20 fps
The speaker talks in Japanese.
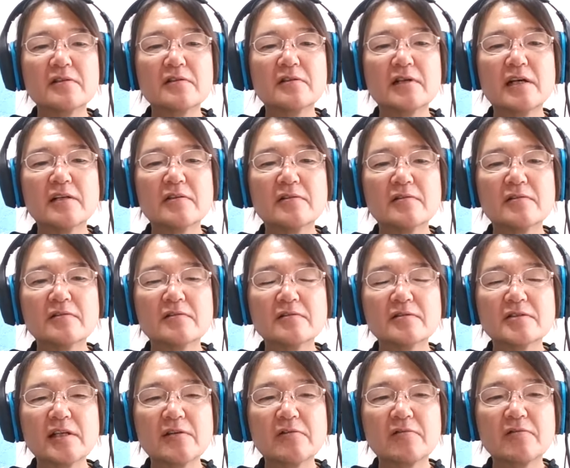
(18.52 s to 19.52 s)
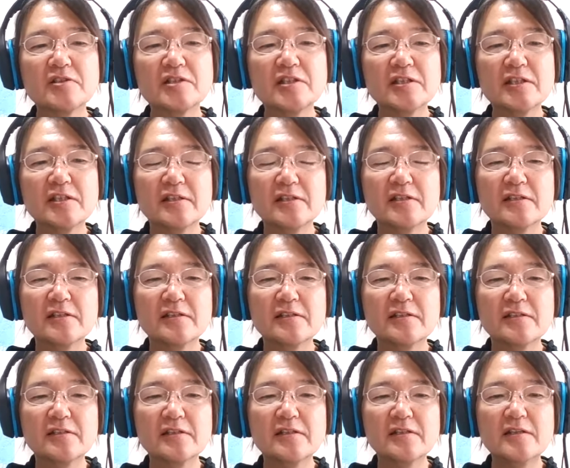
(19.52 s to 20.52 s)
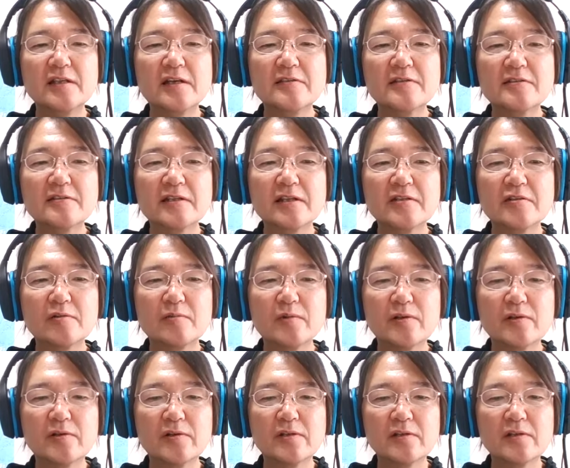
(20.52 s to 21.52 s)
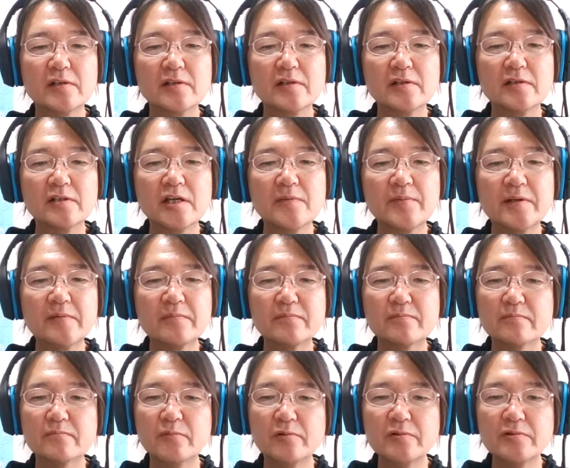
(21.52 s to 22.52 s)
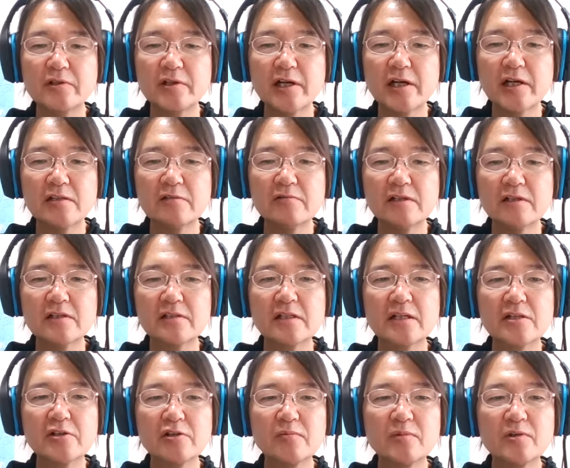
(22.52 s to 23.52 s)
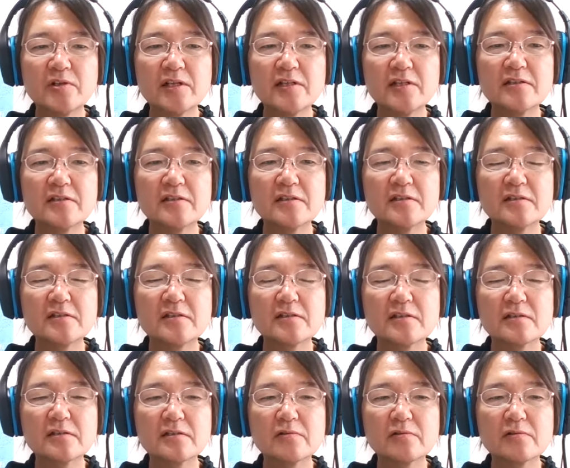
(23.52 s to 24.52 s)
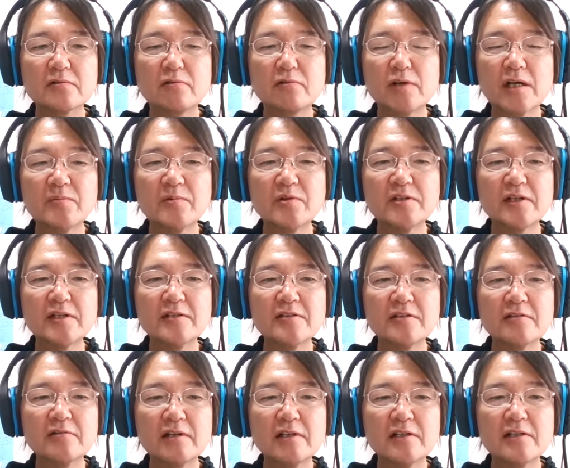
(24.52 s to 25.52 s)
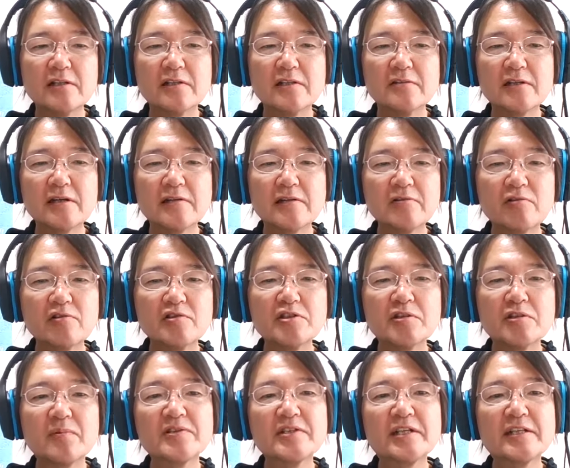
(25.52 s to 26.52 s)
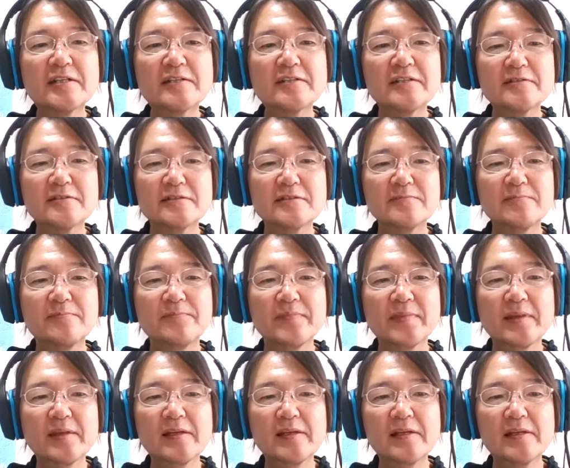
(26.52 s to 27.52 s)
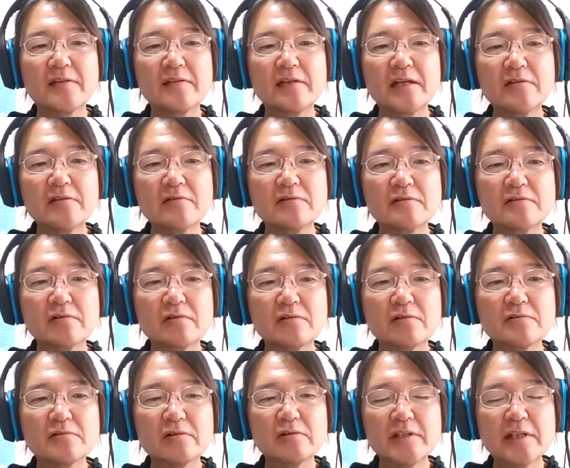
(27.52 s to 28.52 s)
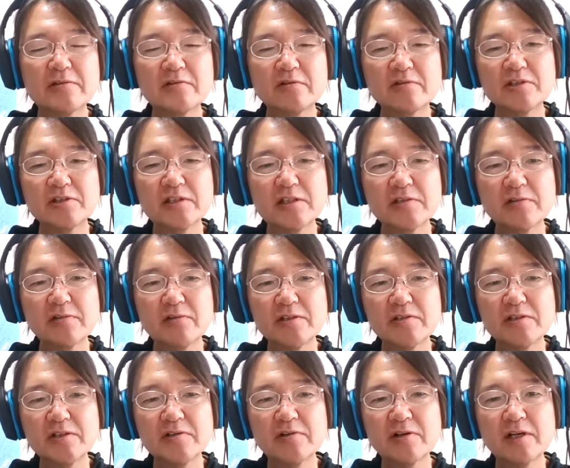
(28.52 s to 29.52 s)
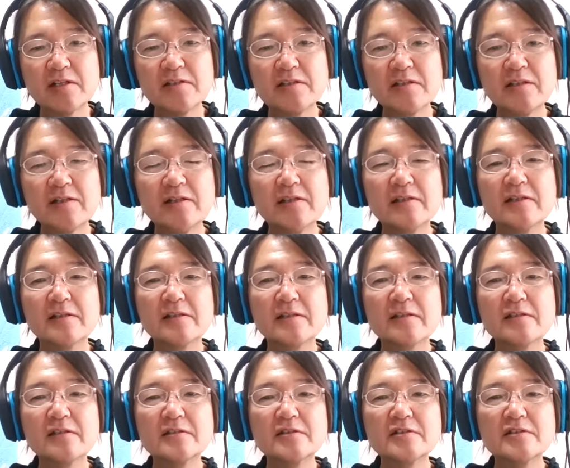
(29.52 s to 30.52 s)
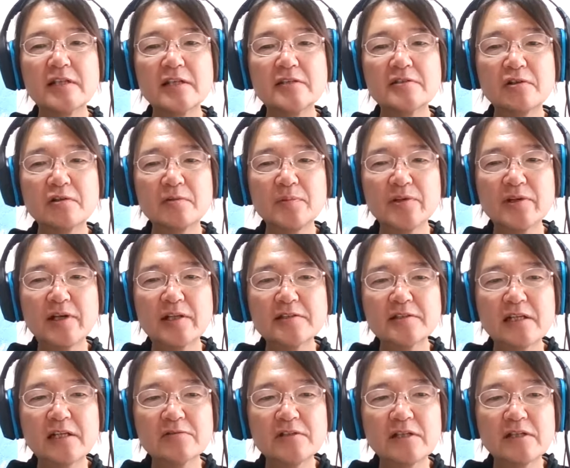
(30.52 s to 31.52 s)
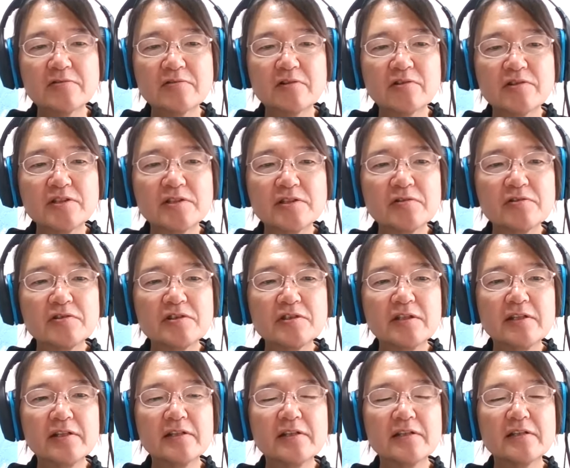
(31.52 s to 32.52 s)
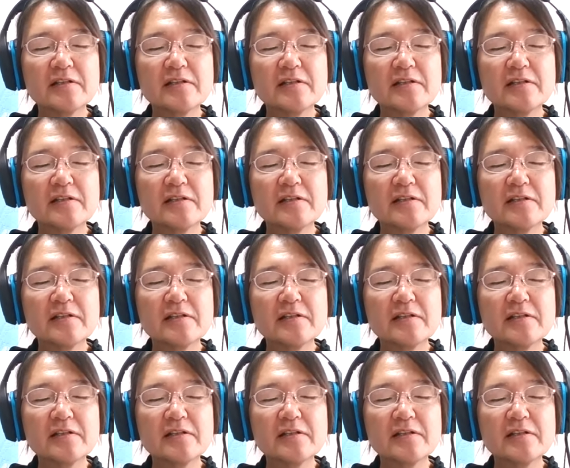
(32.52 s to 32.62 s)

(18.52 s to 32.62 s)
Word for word: あの専攻しに行ったんですけれどもやっぱり僕の中では環境問題公害問題っていうのはテクノロジーの問題だったんです。なんそのそのテクノロジーが大きく広がって自然そのものを扱うテクノロジーとして